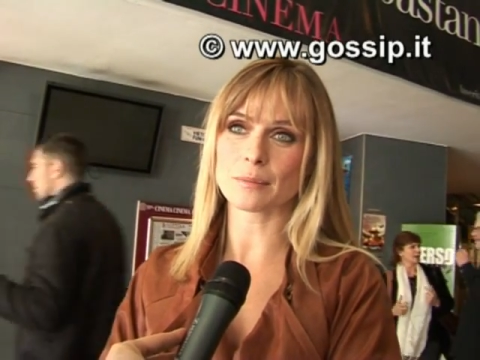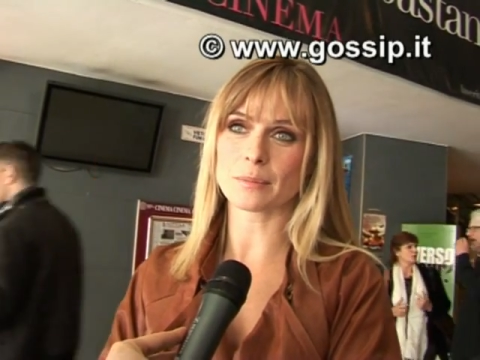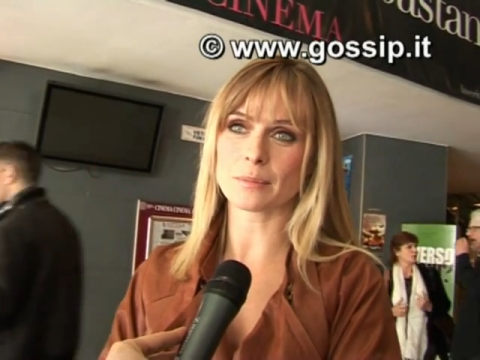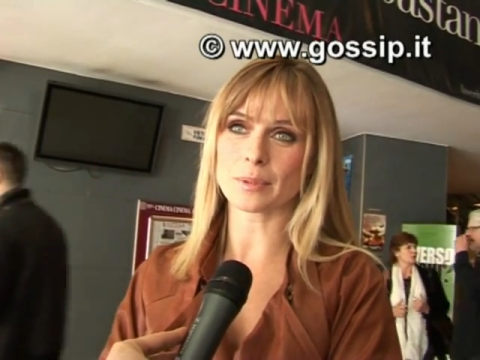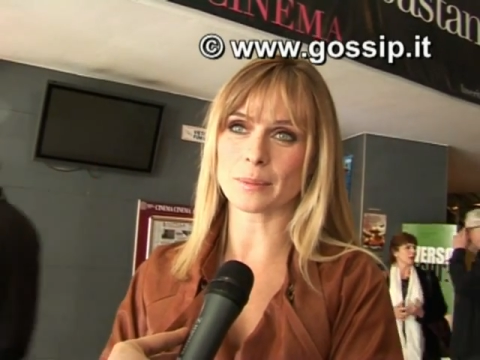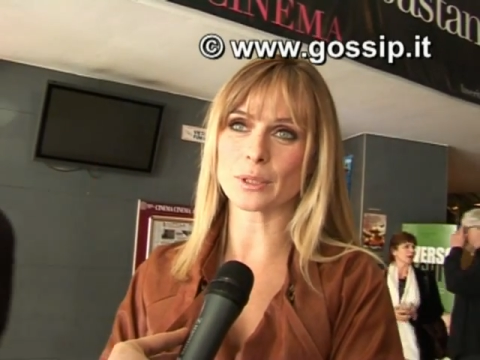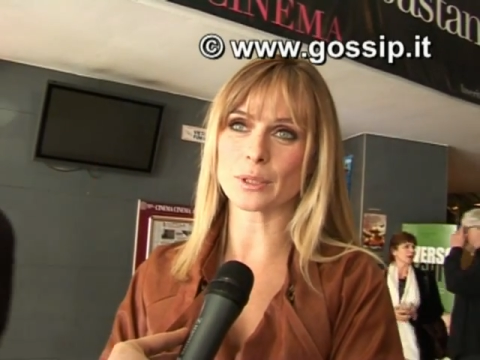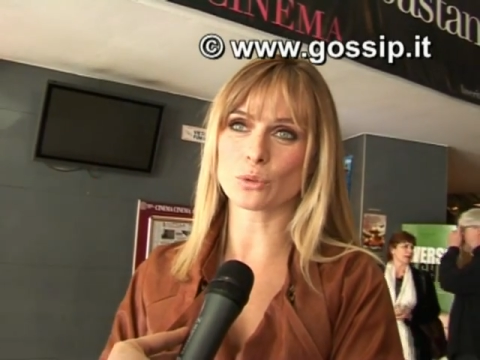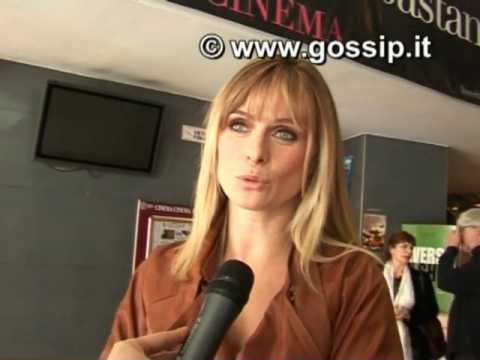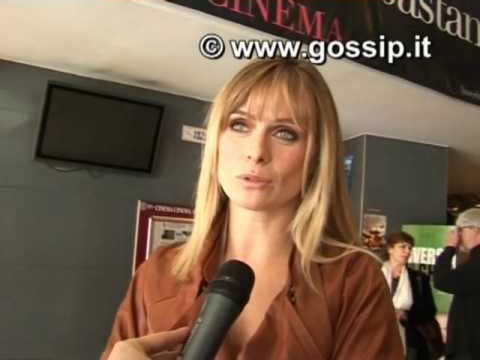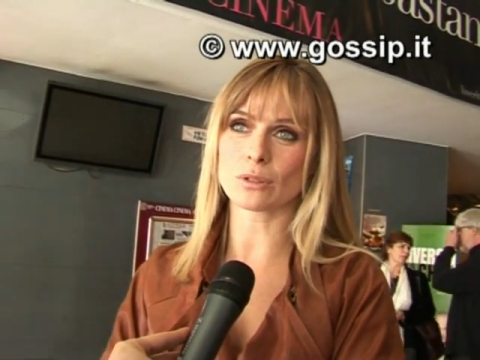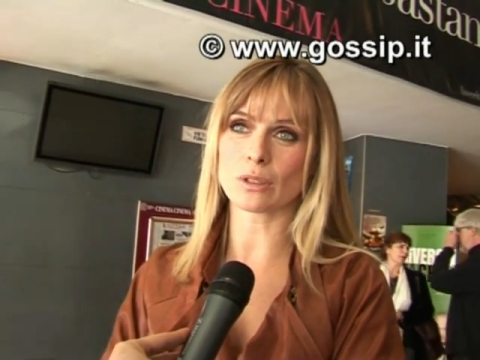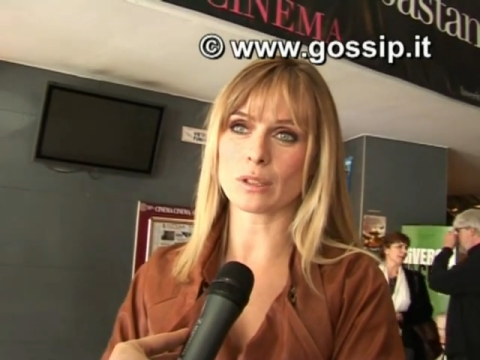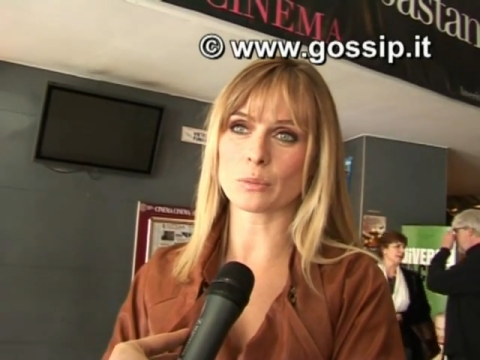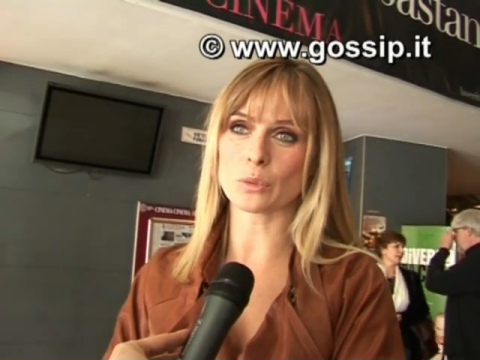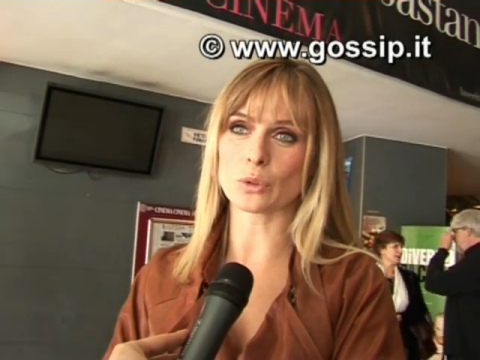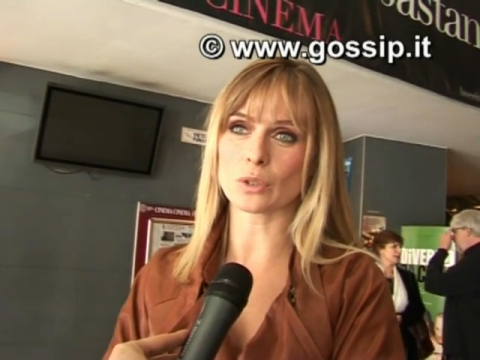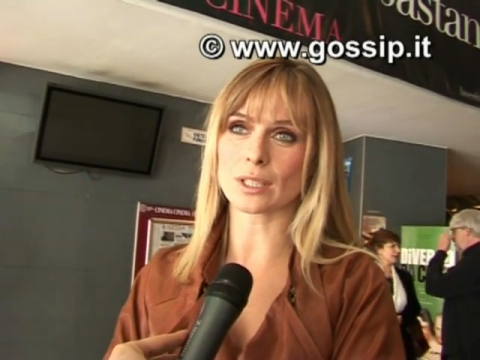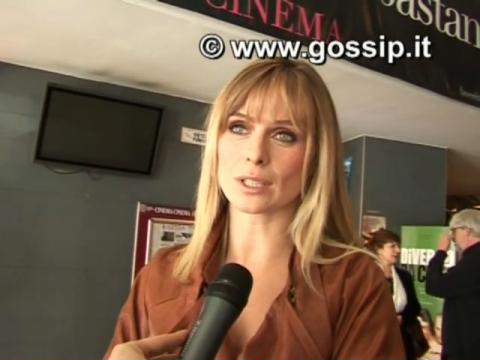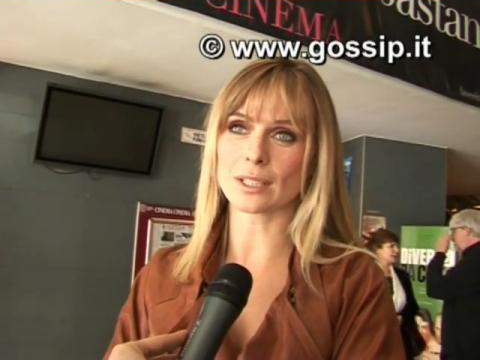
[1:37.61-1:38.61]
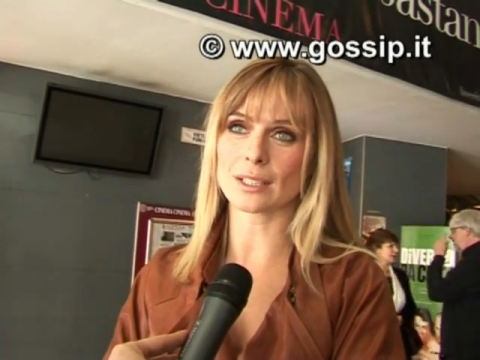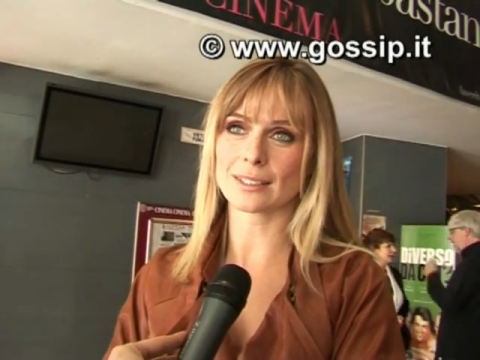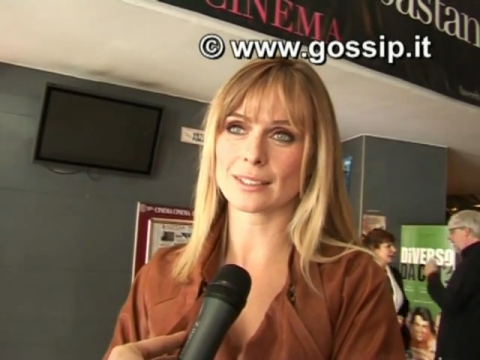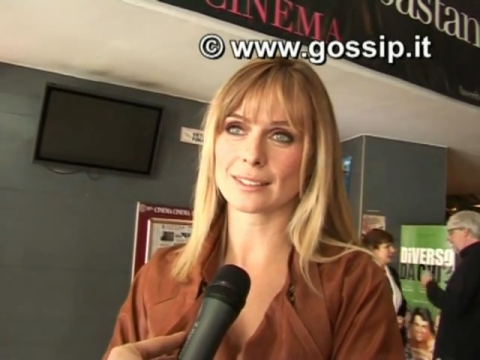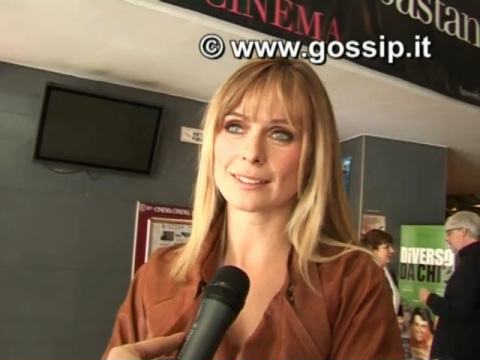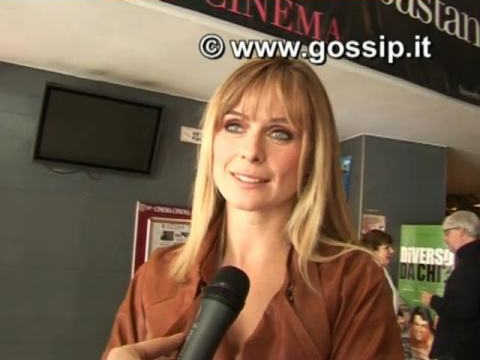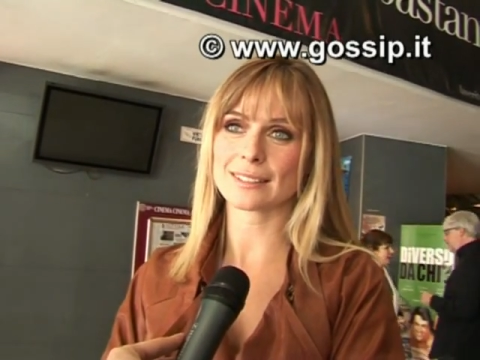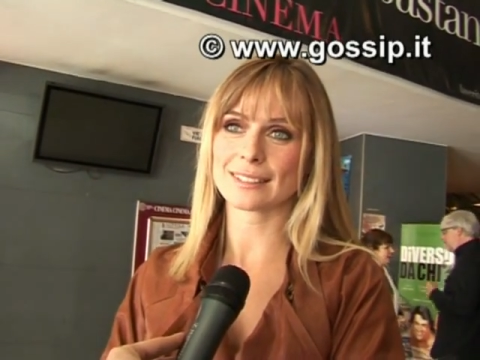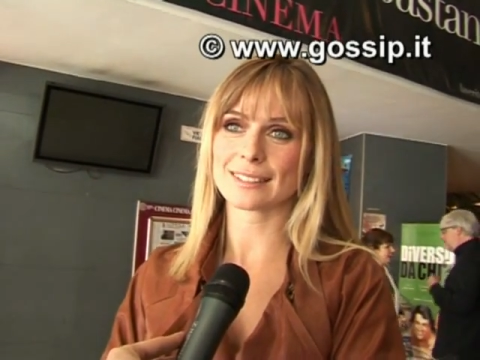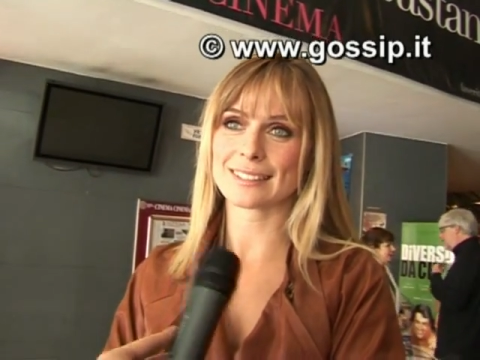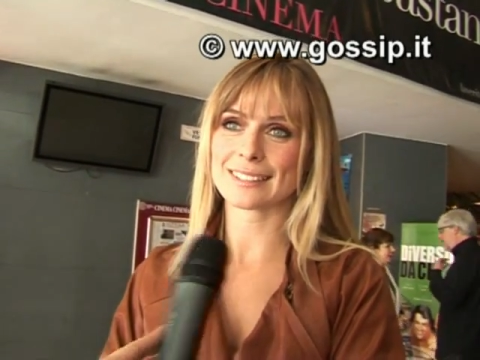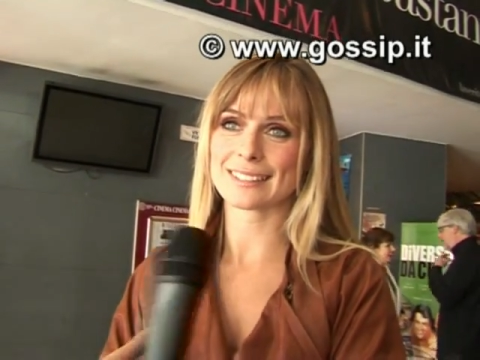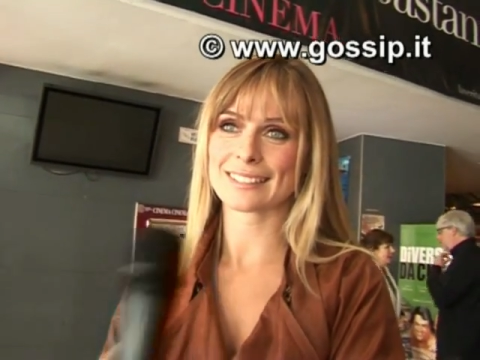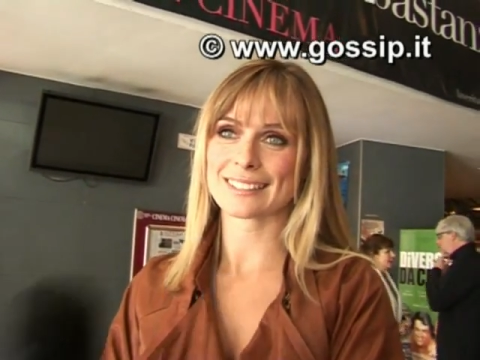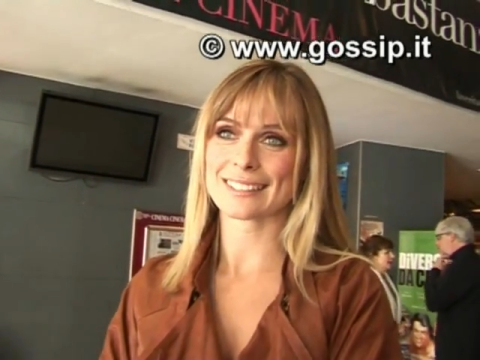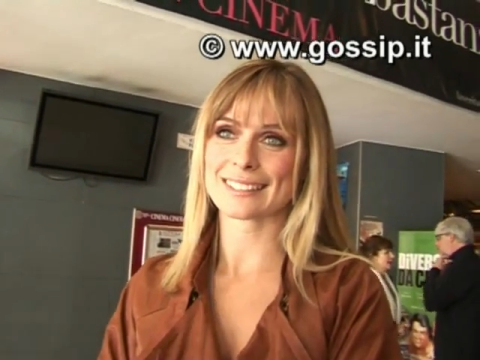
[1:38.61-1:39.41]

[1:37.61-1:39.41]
prima di tutto l'amore. Ho